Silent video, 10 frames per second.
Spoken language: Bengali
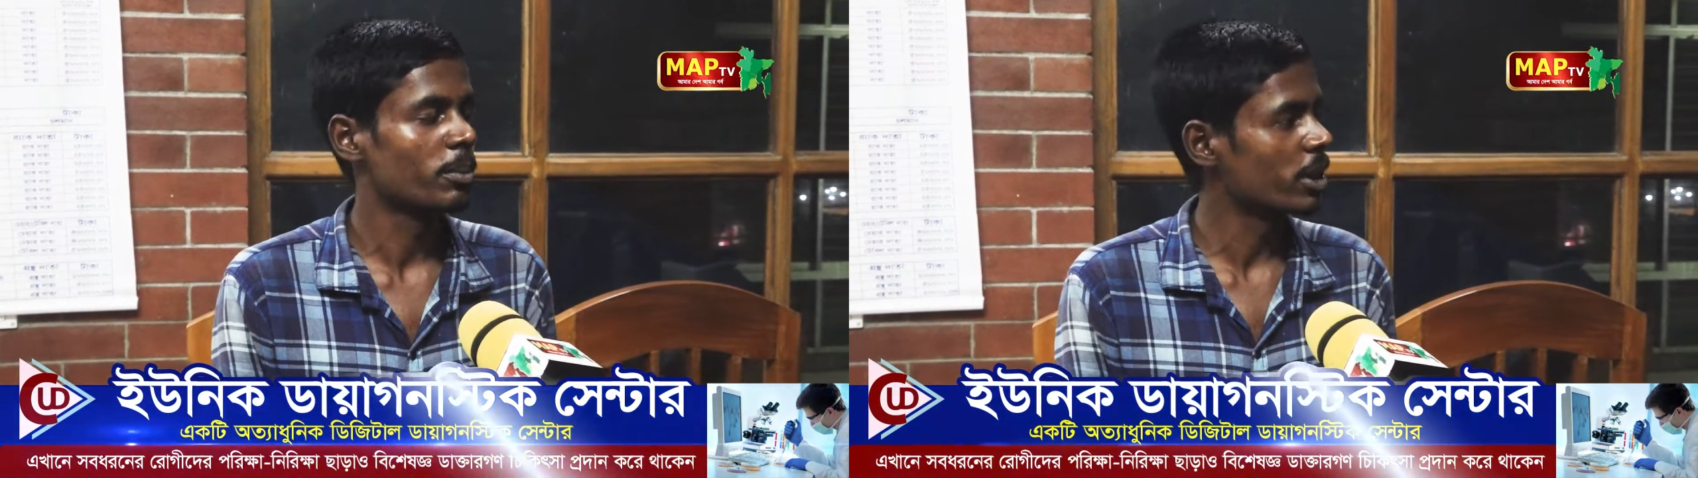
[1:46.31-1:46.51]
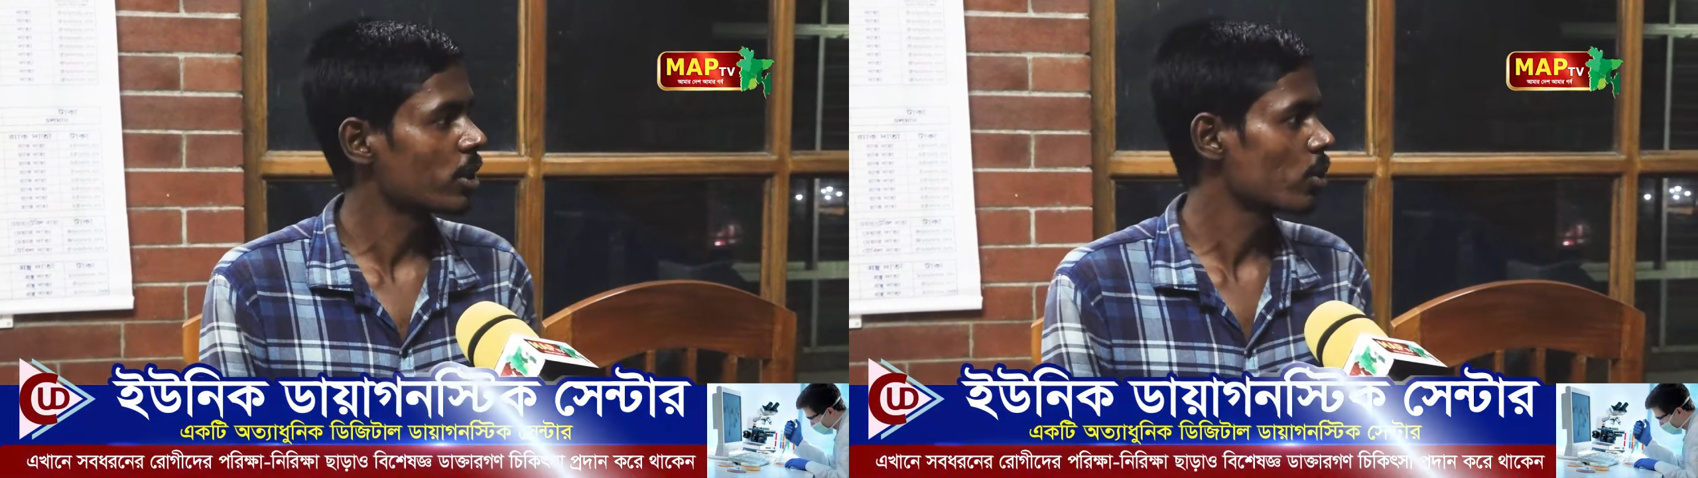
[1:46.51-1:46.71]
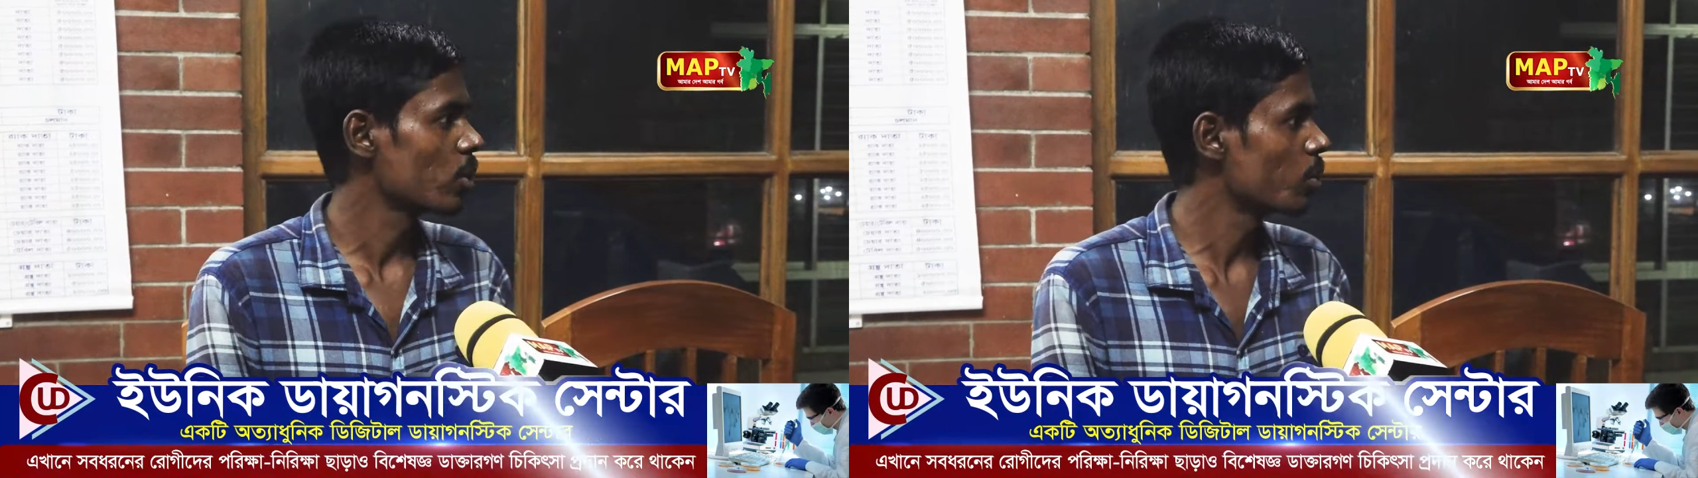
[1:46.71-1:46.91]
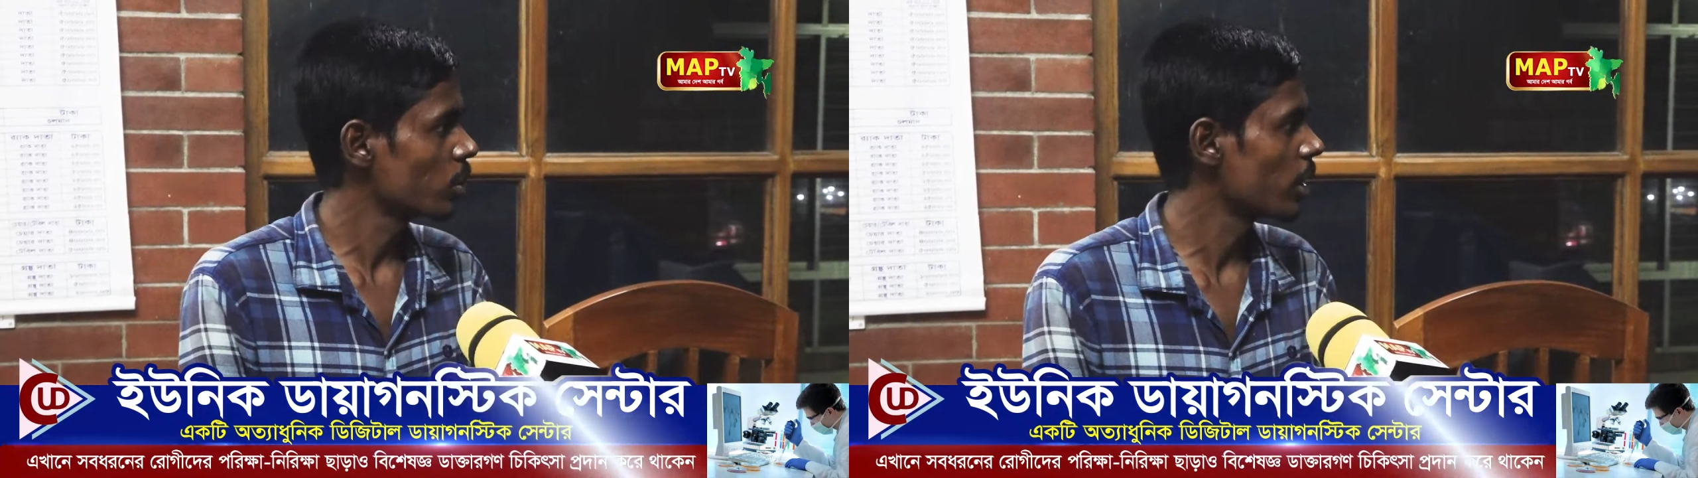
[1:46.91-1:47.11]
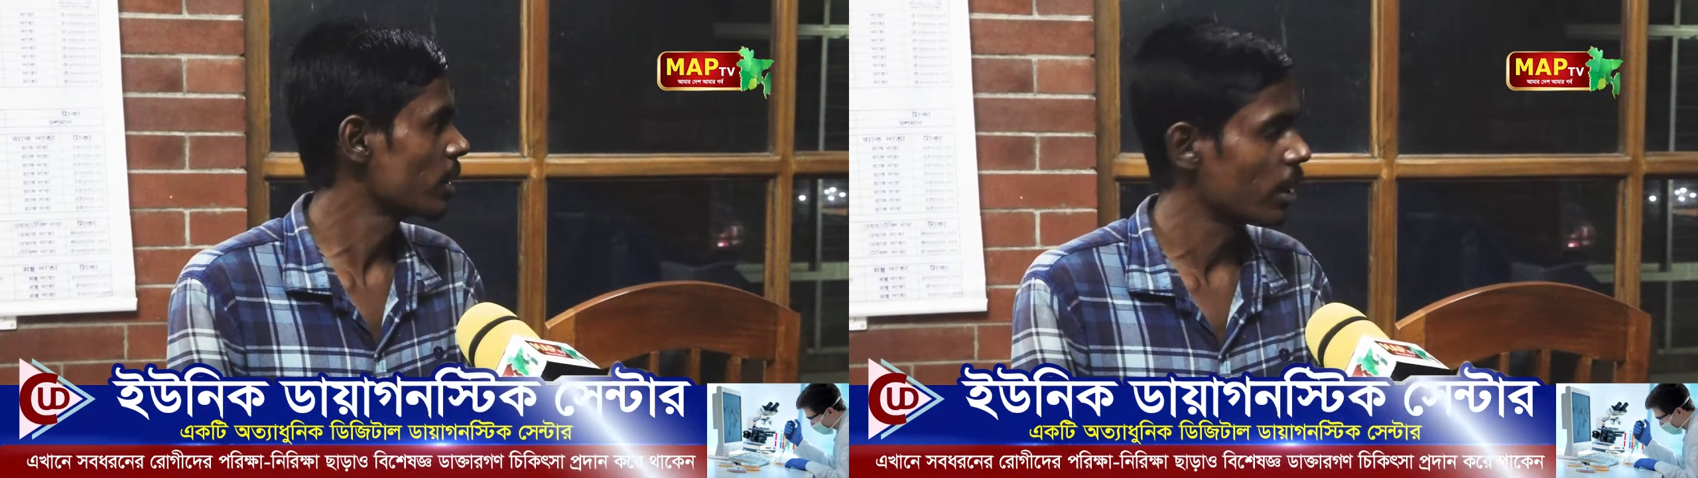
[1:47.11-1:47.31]
বিশেষ করে
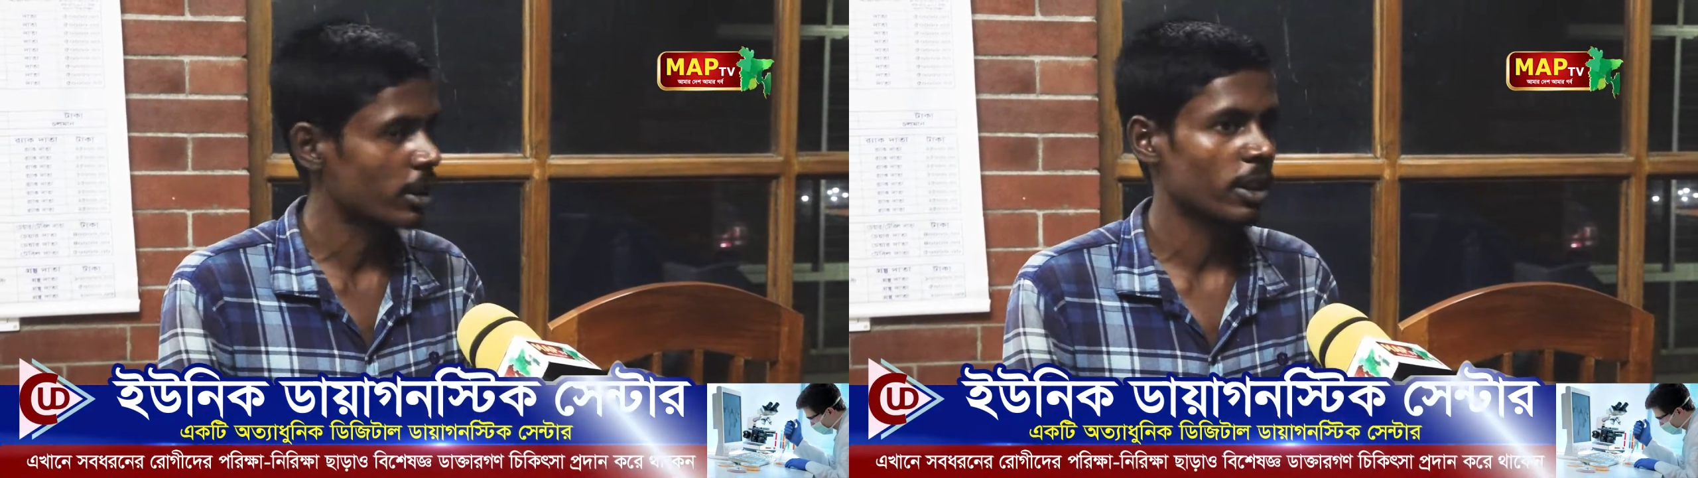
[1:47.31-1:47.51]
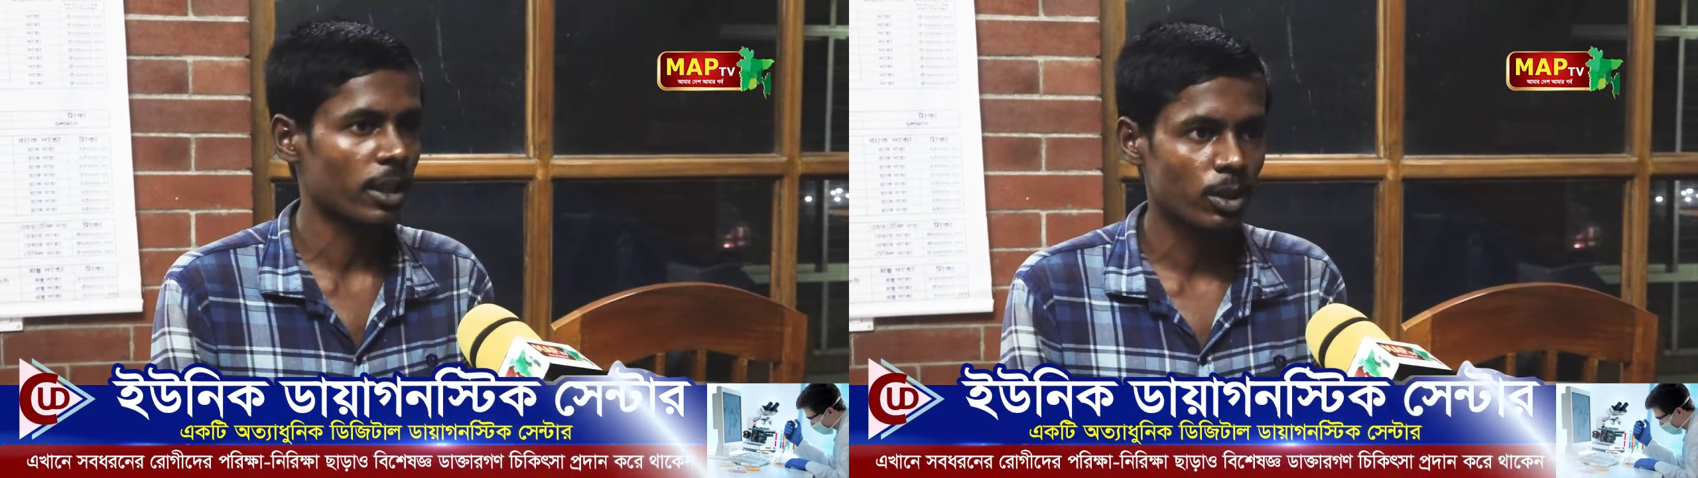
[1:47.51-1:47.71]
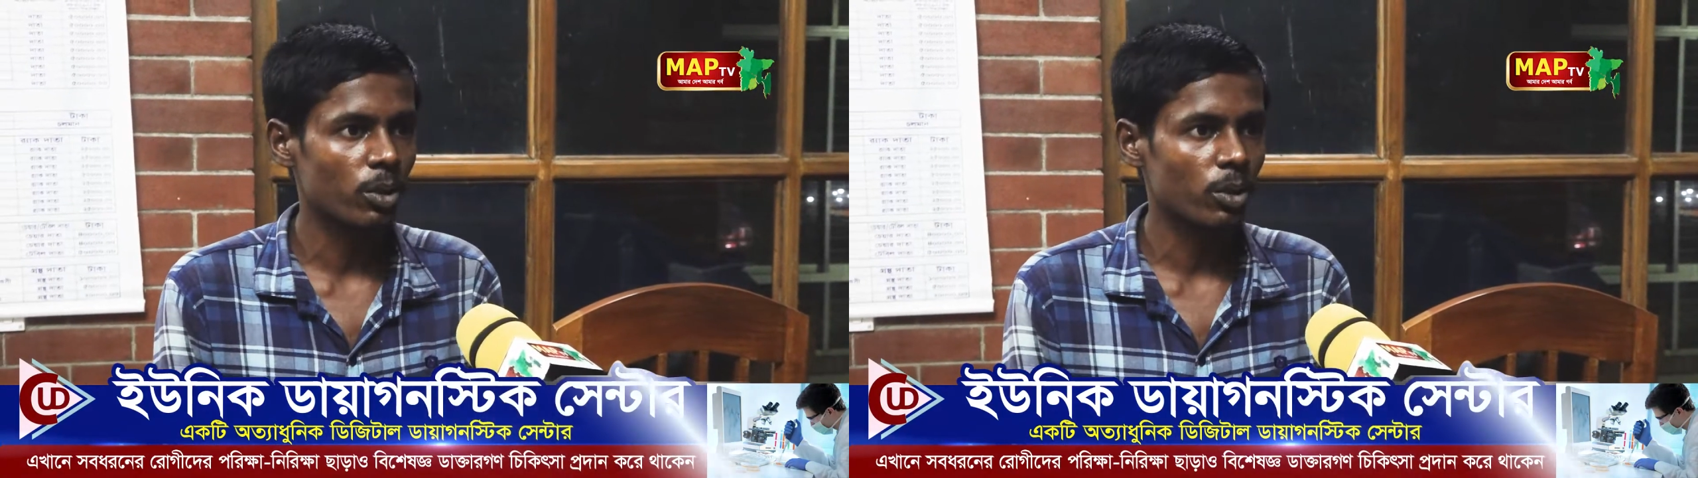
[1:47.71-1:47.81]
উপজেলা জেলা চাকরি